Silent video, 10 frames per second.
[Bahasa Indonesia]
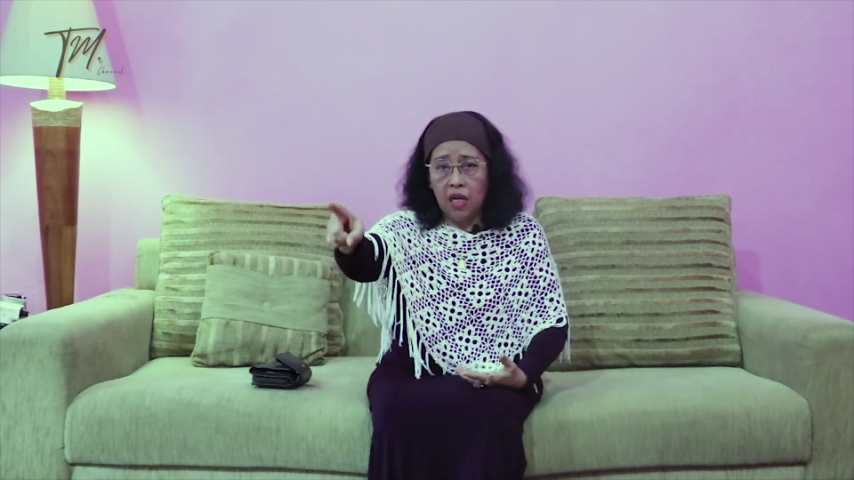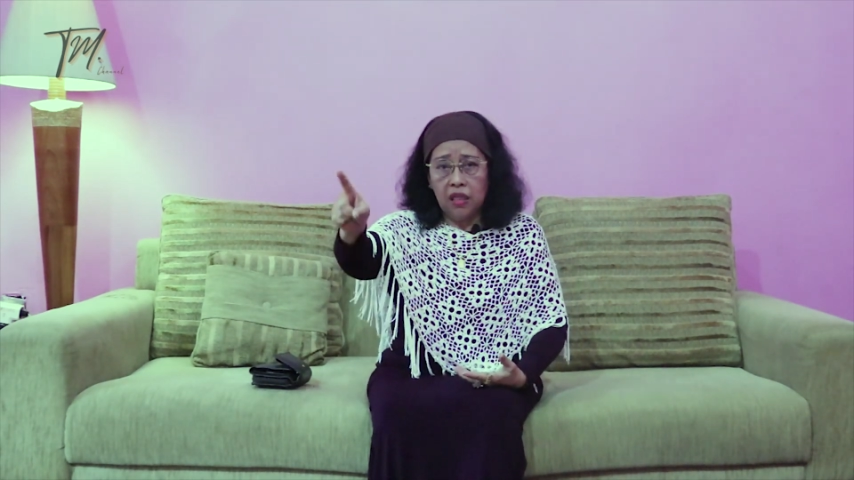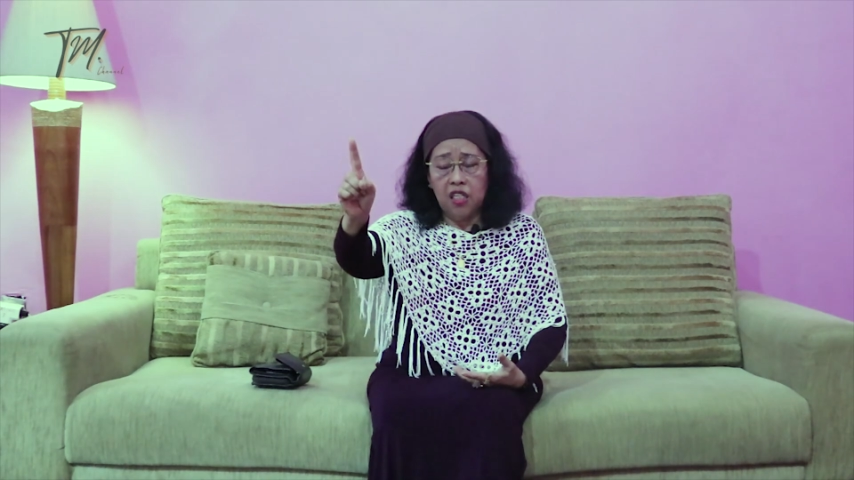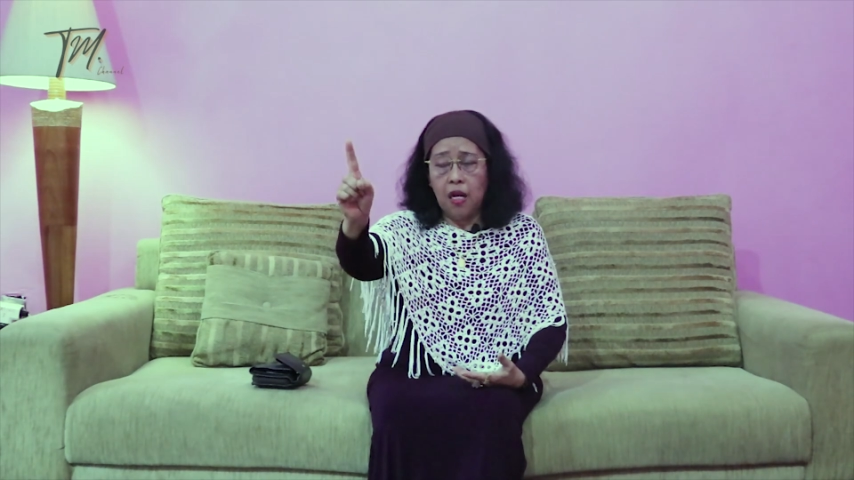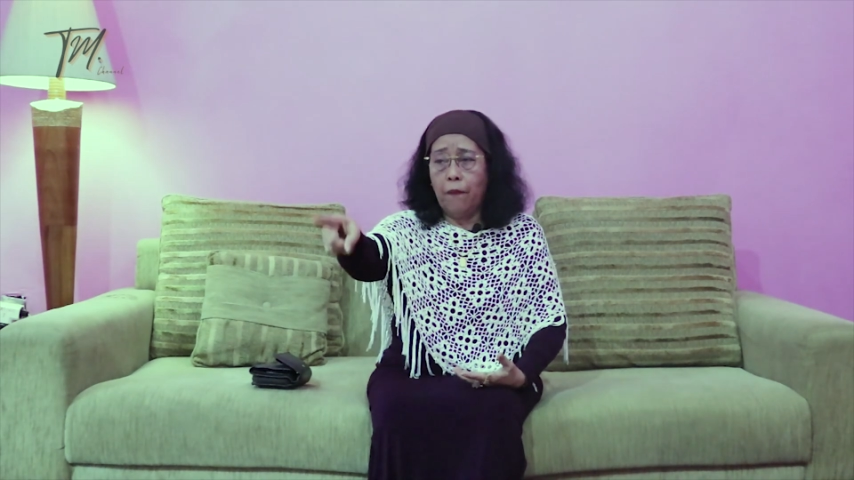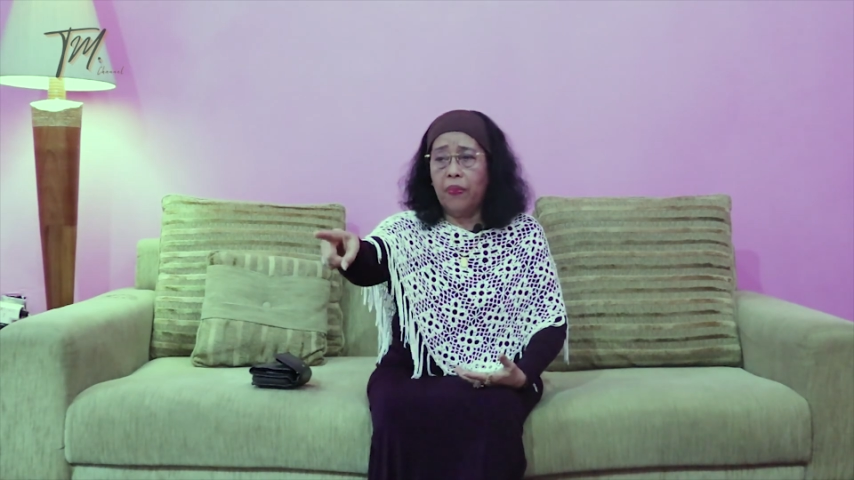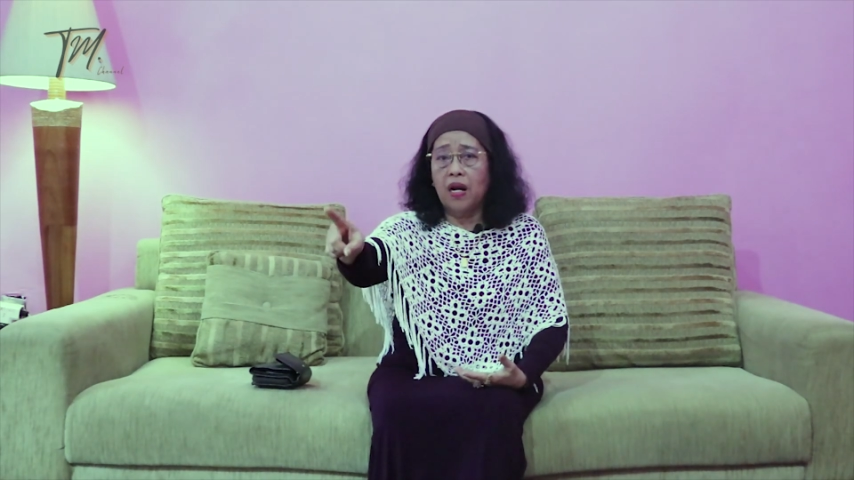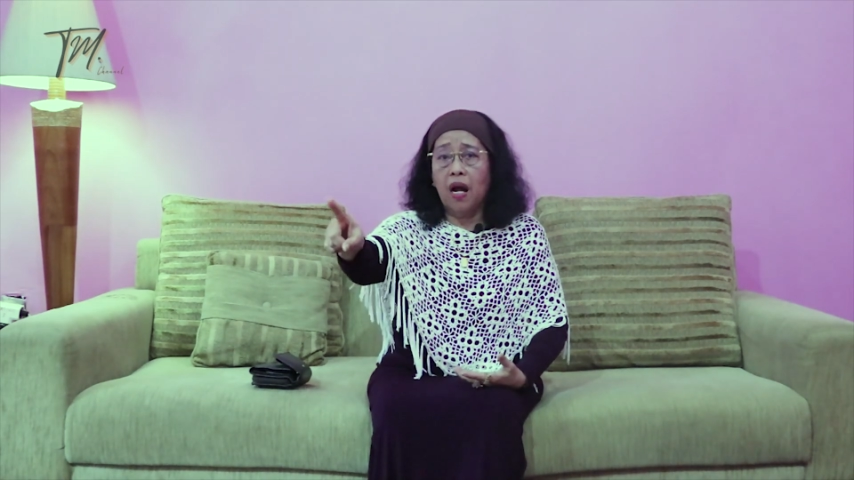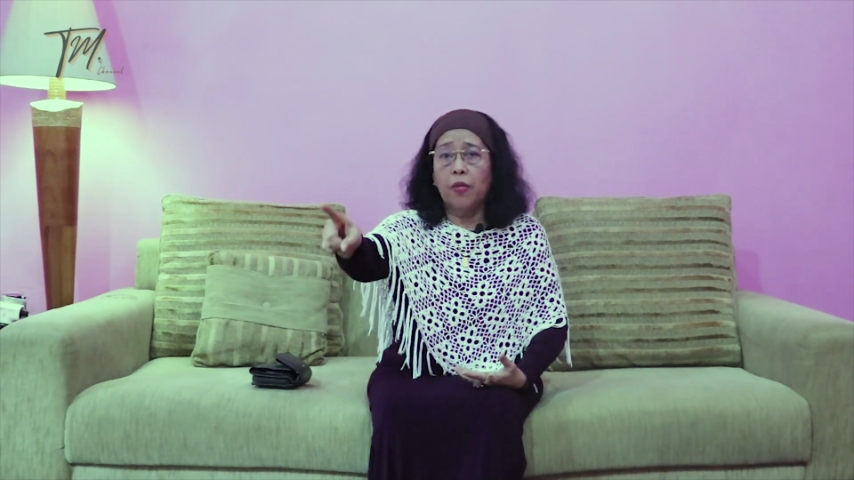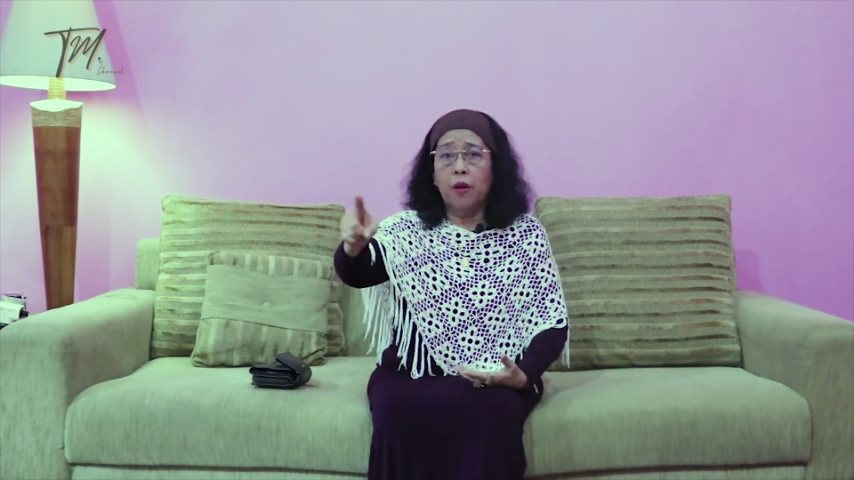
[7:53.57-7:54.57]
yang tidak
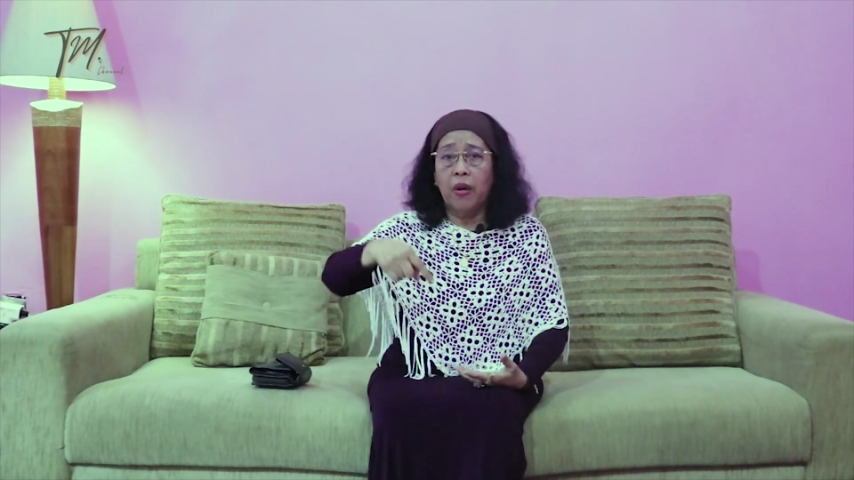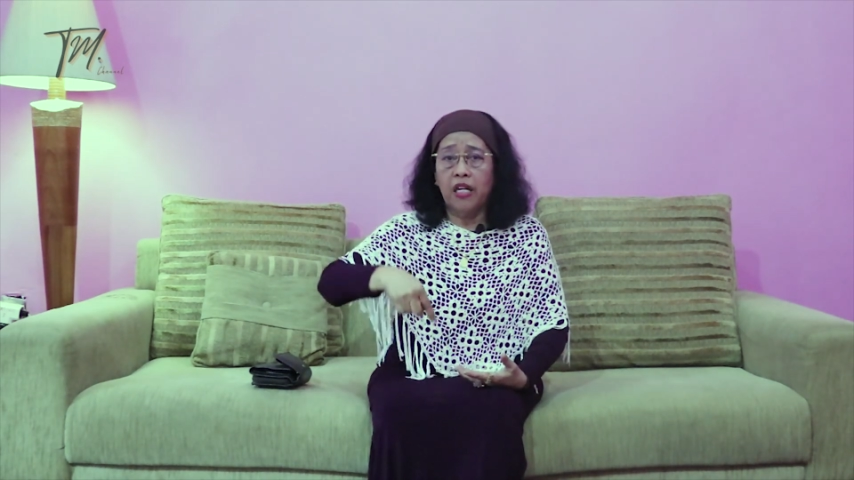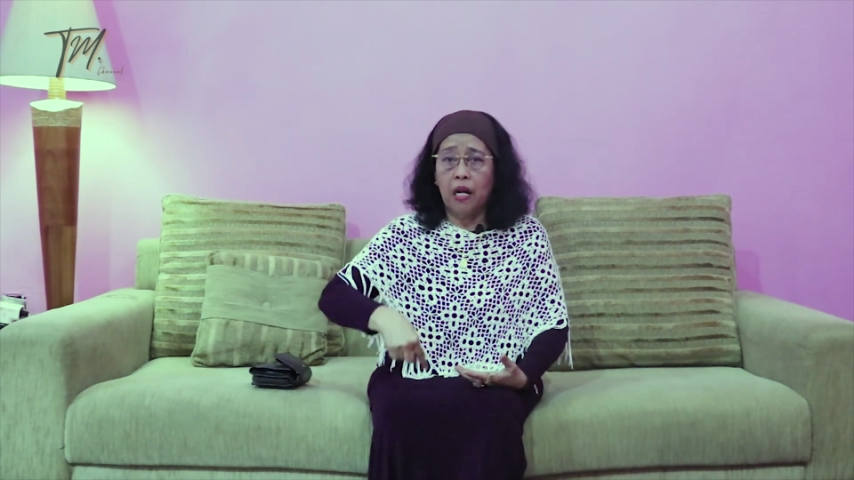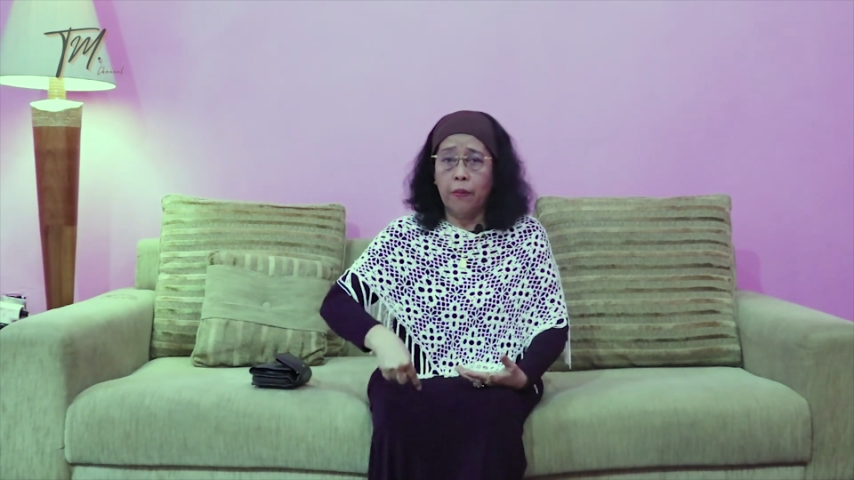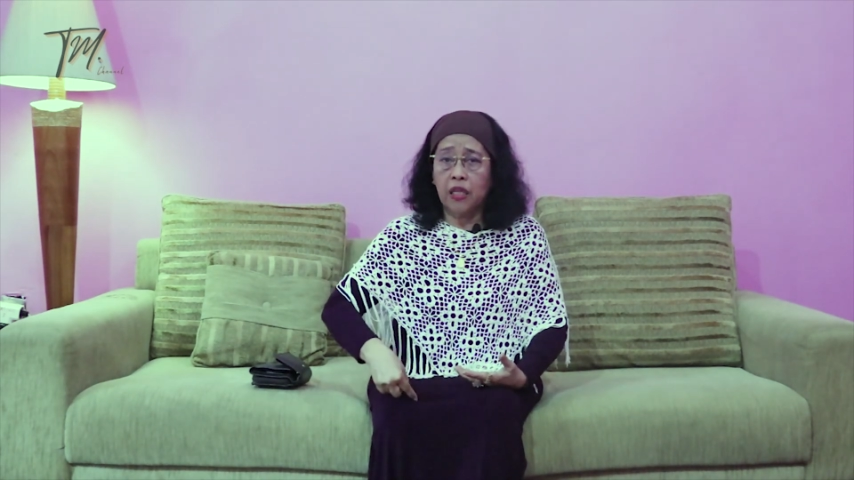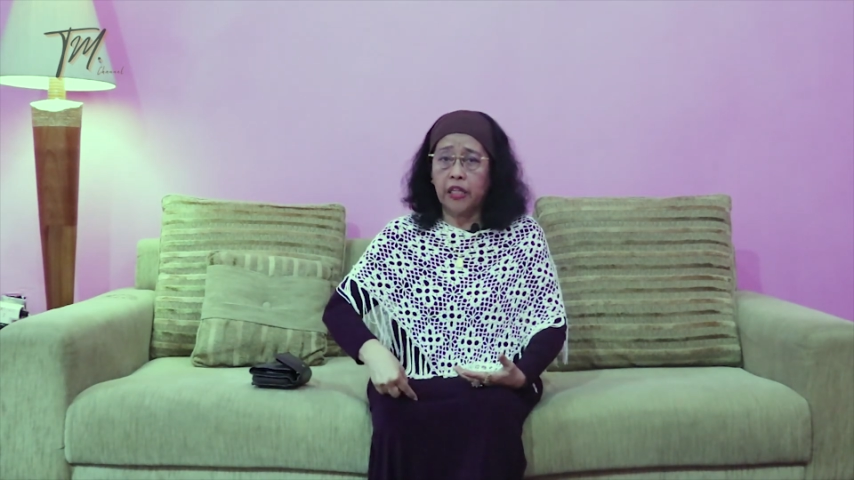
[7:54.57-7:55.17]
pernah bermain sama